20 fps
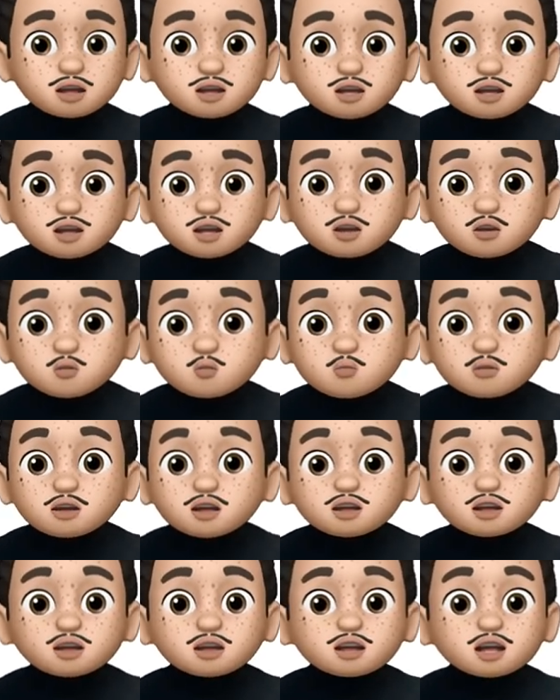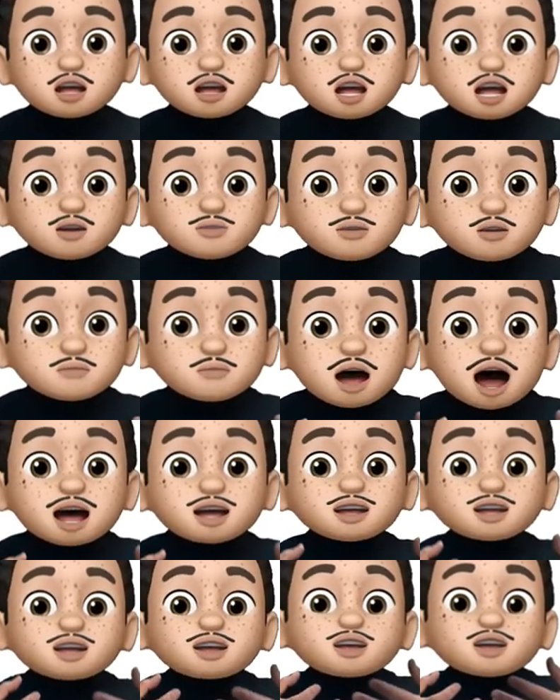이 요리는 기름을
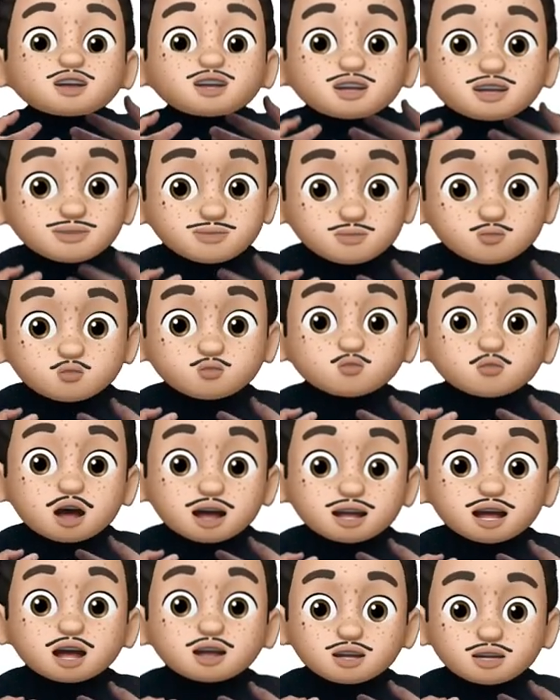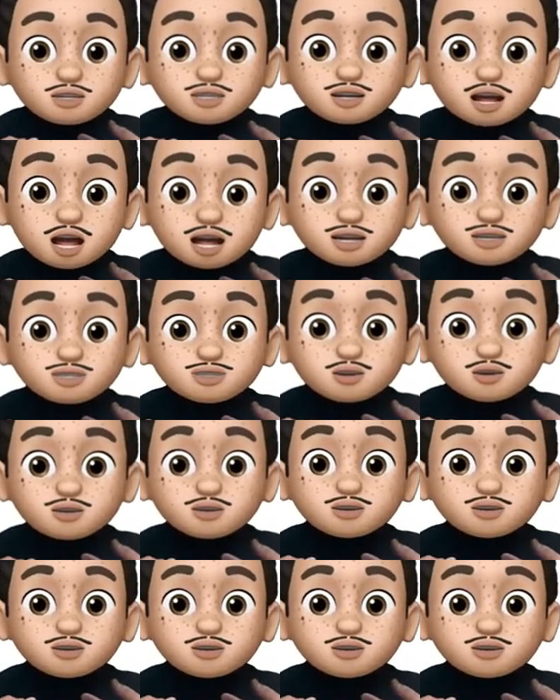많이 흡수한다는 뜻이 되겠죠.